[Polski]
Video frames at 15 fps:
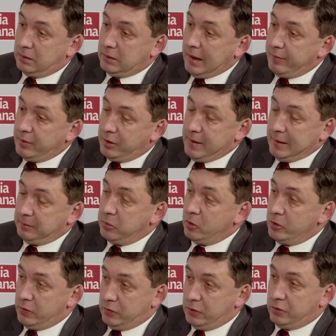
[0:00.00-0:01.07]
cały świat
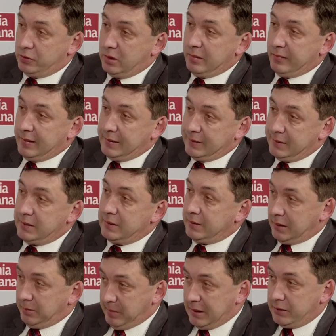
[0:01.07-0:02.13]
polityczny Francji
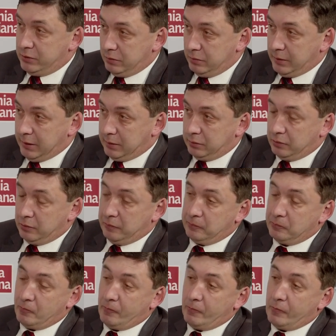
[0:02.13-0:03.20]
tak patrzył na to.